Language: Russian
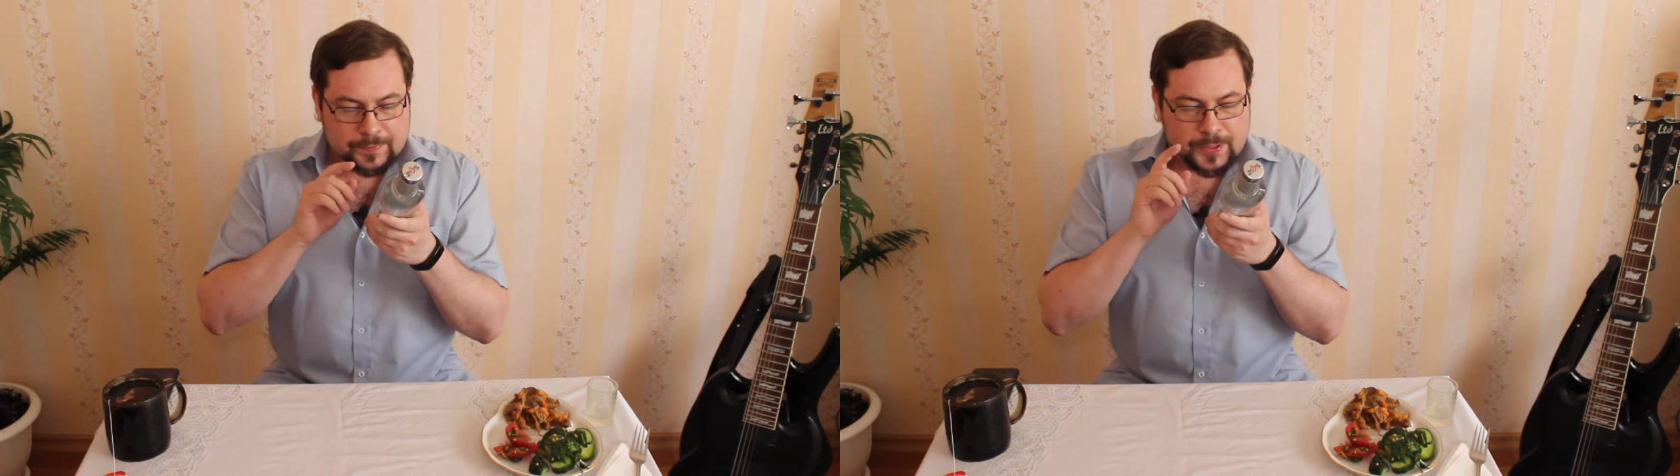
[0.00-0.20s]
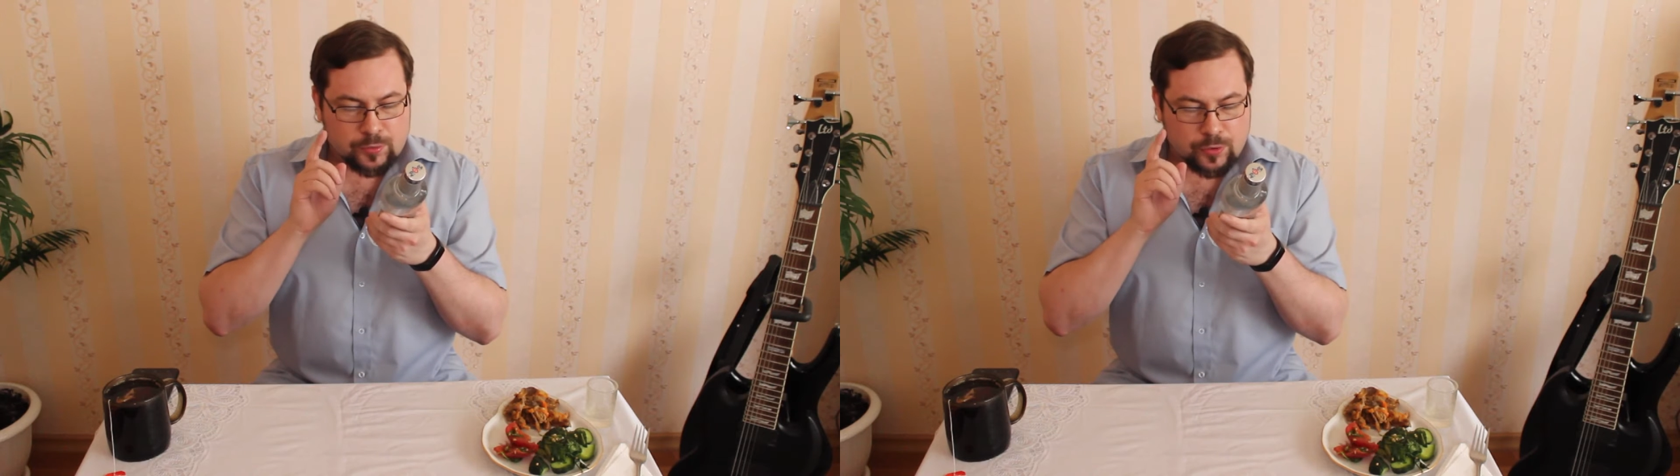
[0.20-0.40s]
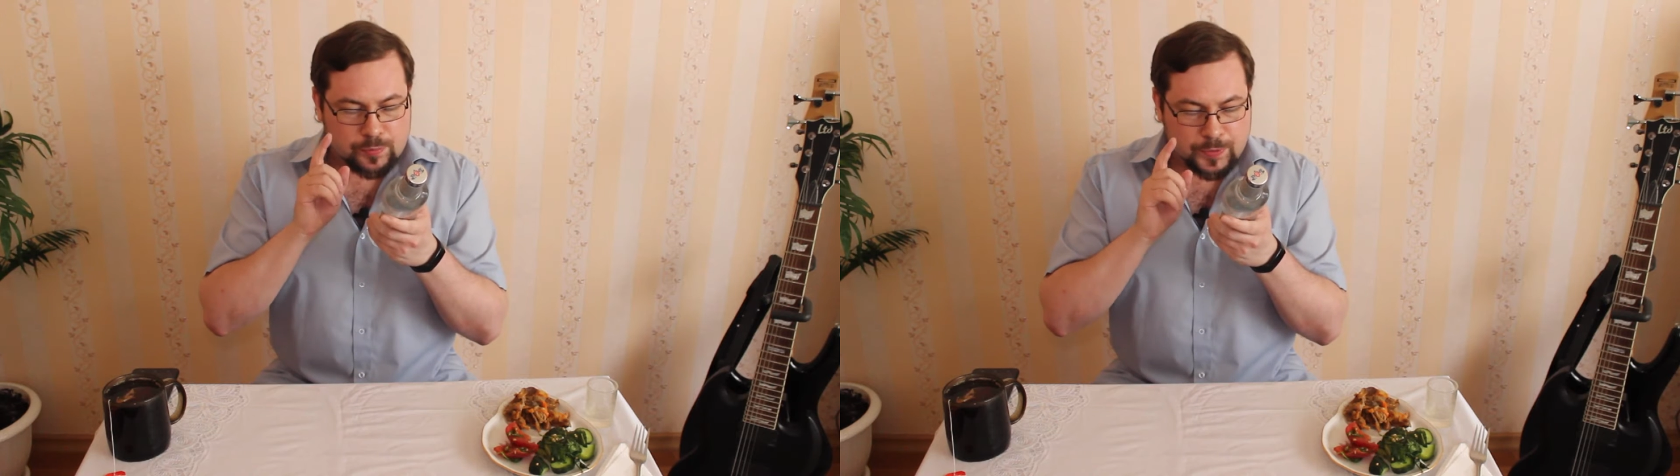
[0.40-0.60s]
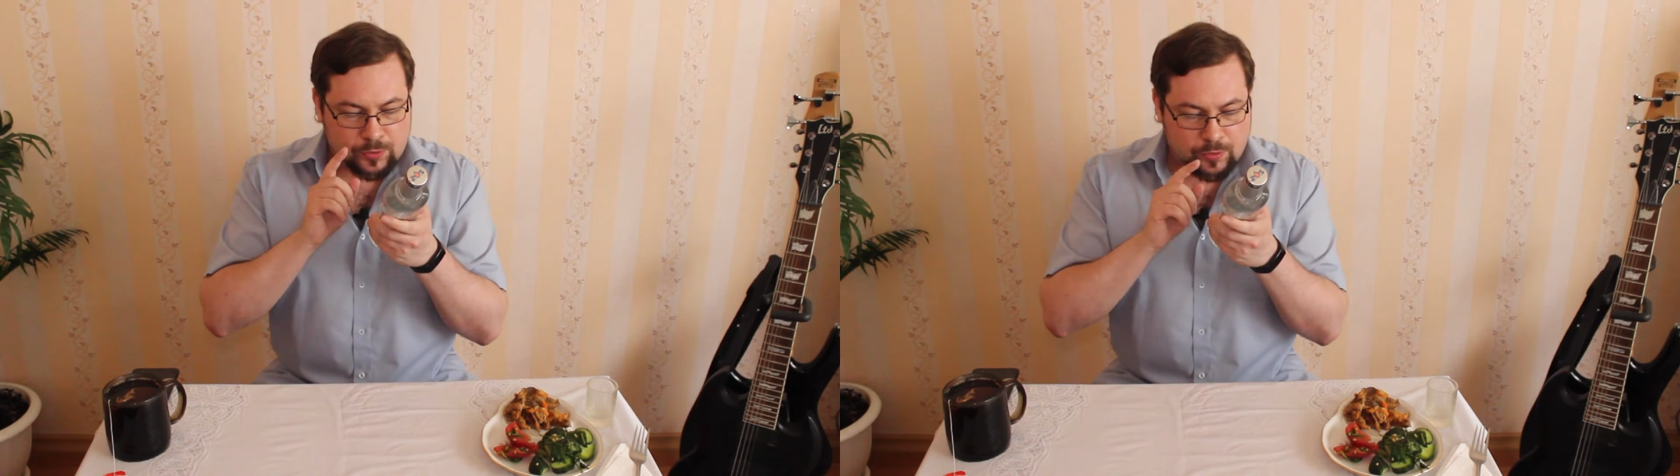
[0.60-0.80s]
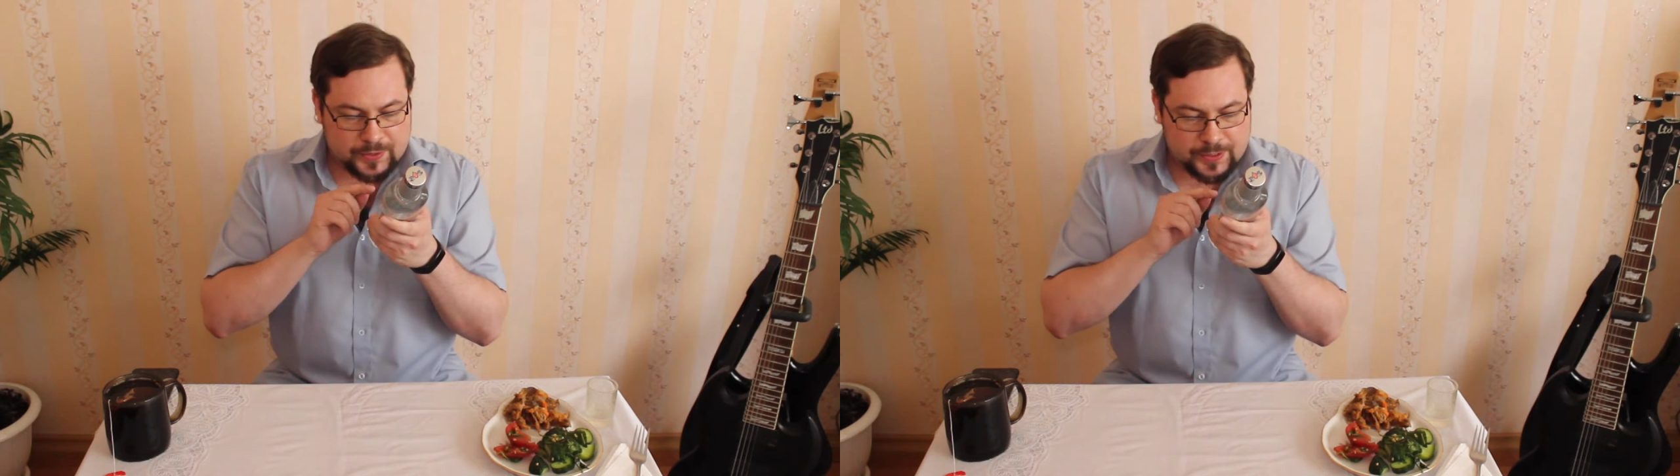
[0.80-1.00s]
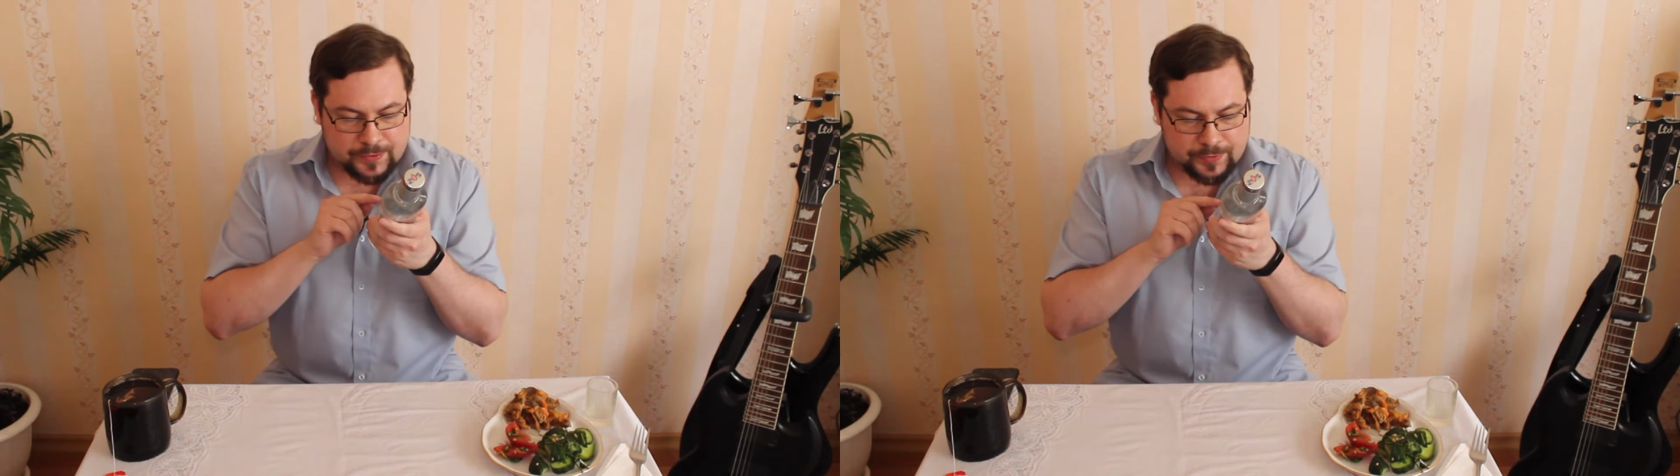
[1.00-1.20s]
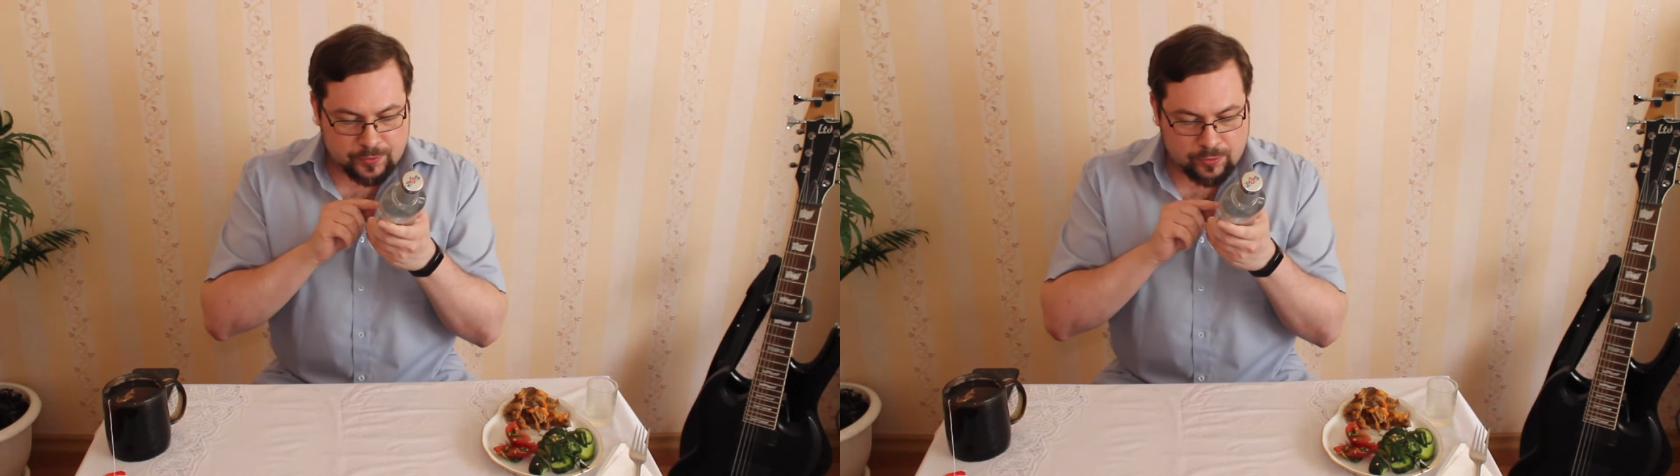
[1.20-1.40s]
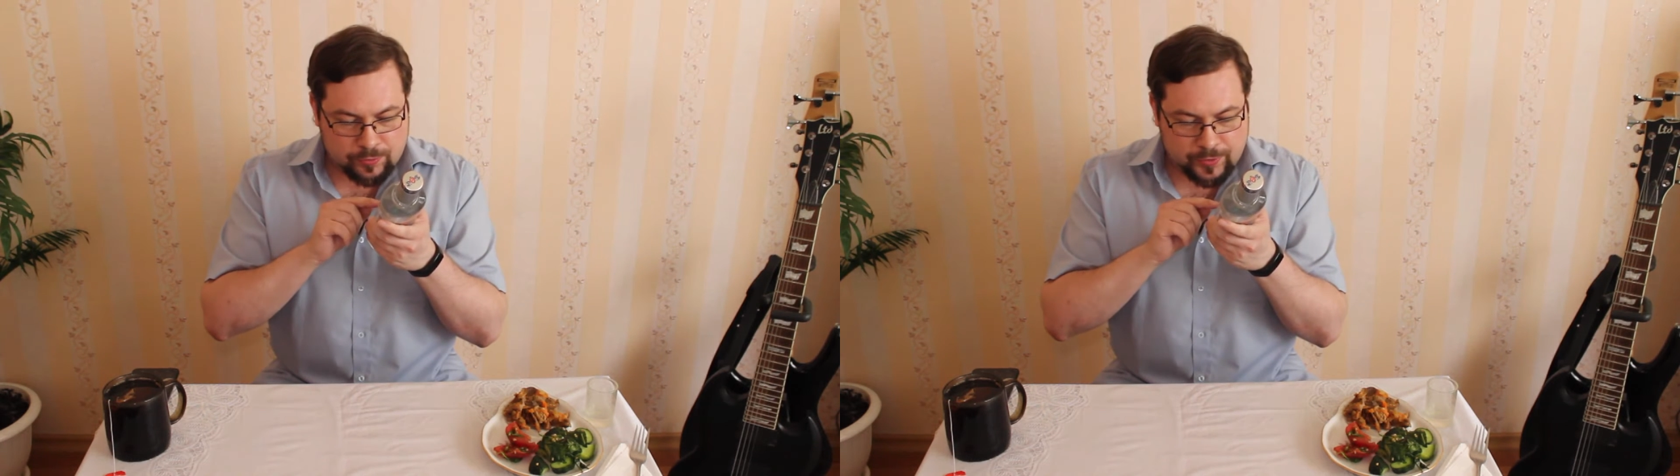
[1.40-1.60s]
настой спиртованный
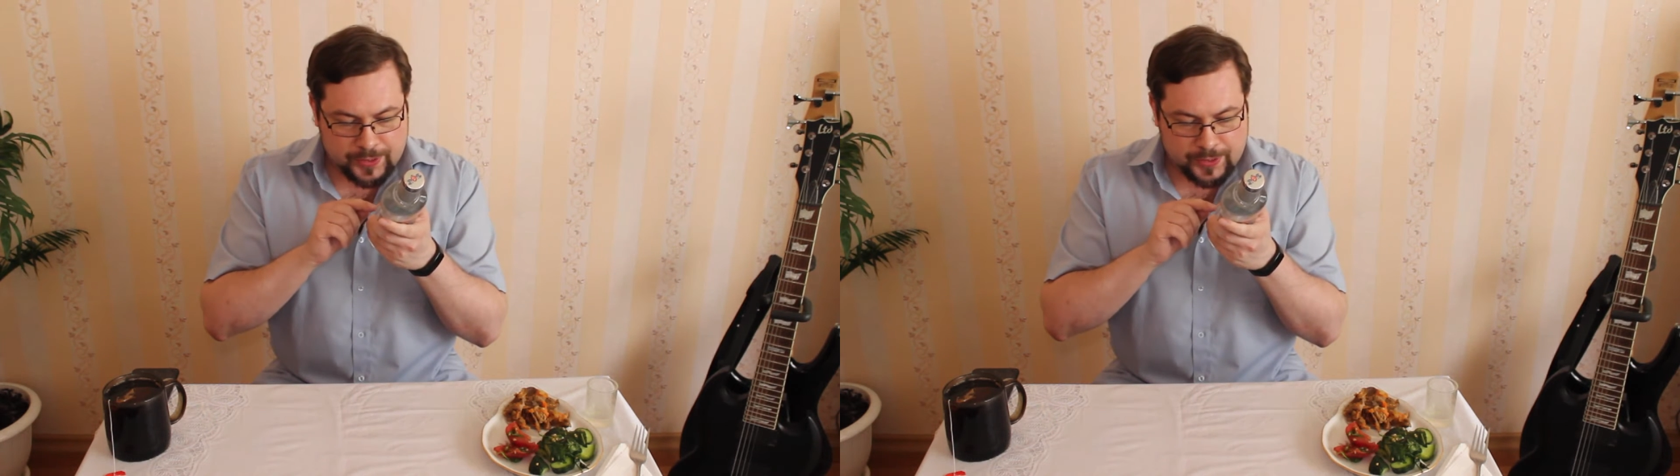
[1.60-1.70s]
цветков